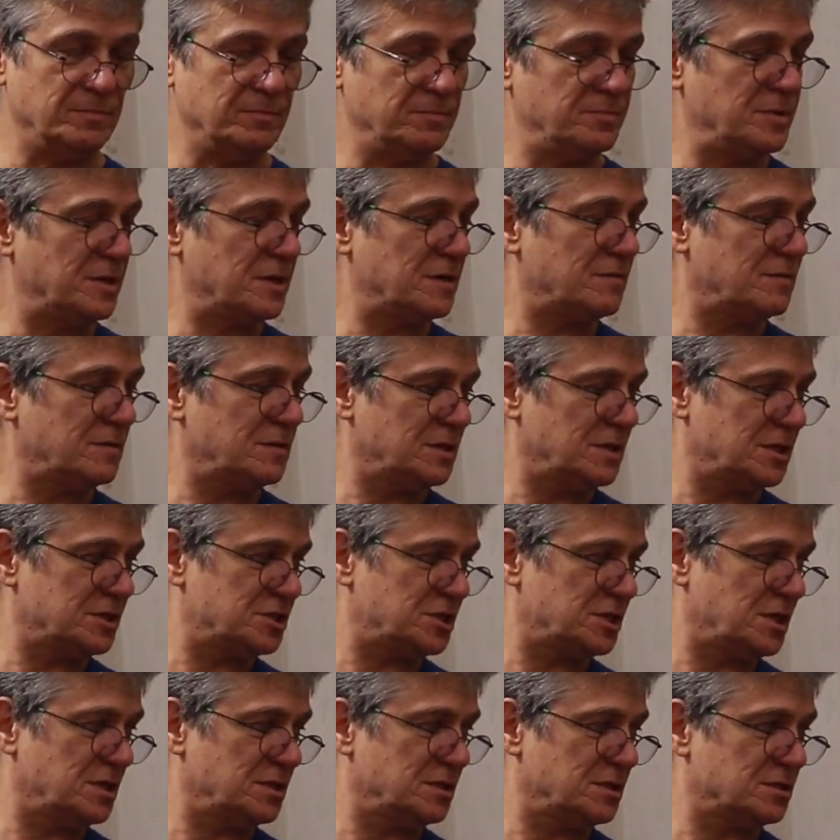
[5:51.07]
Первое
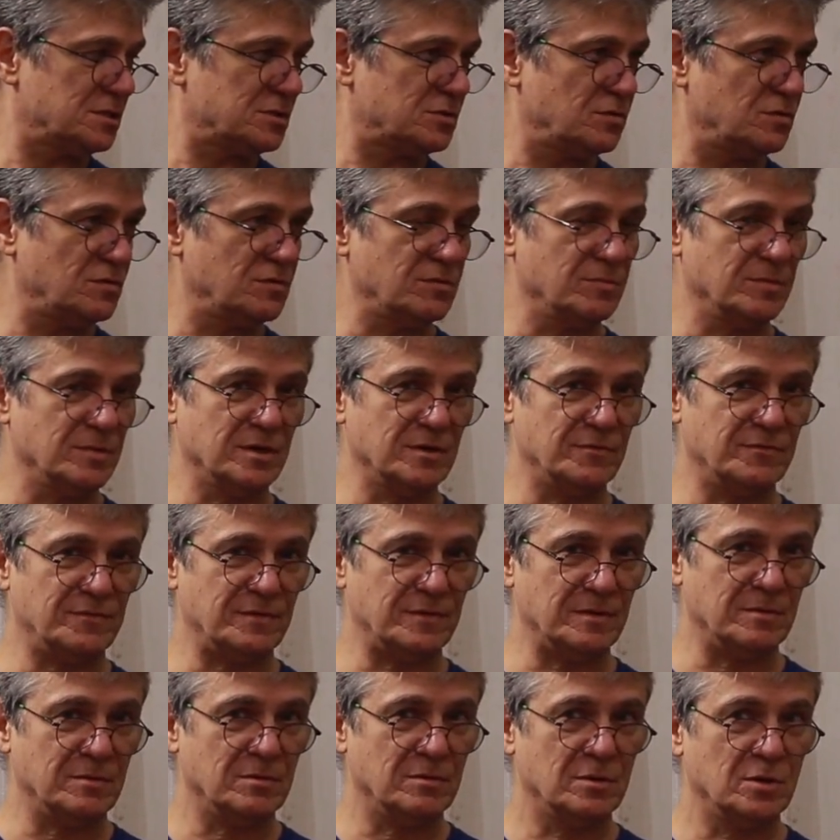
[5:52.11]
начальное слово моей
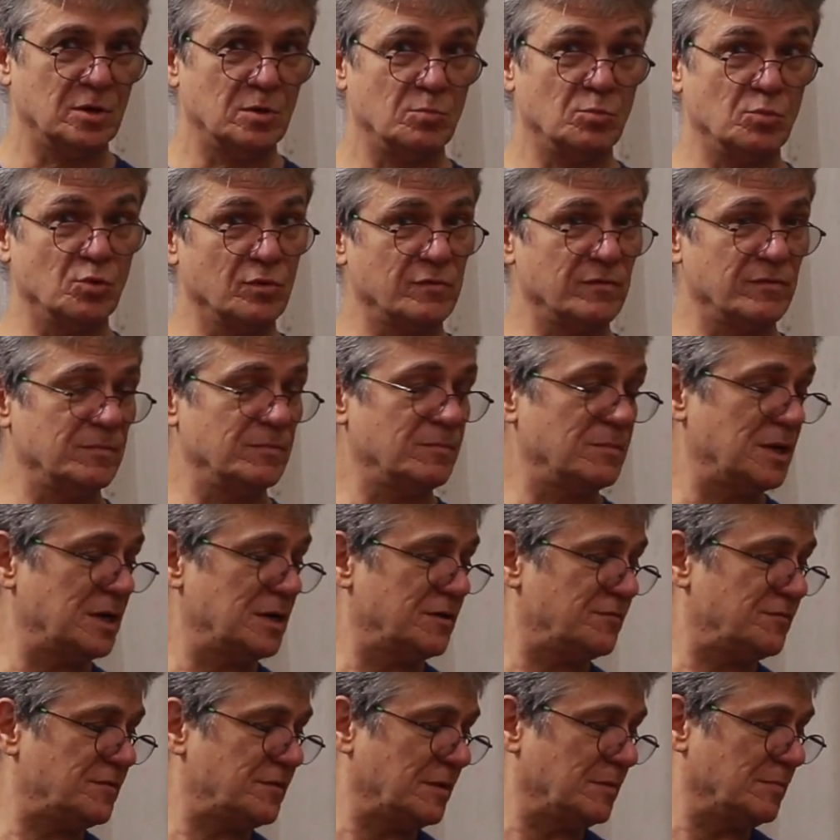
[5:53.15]
буквы моей
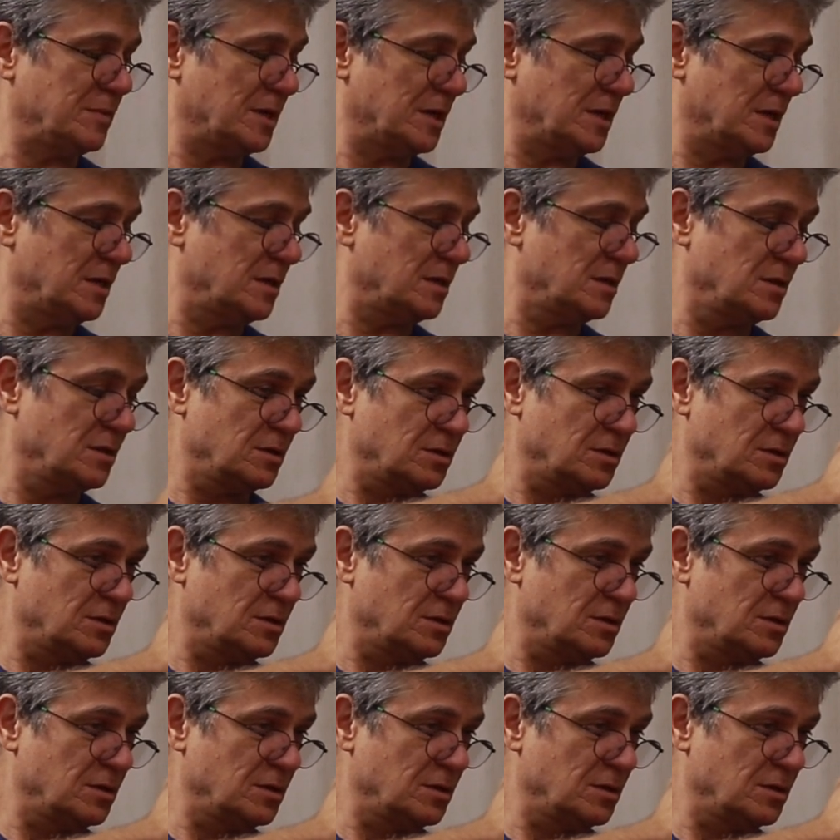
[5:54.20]
фамилии –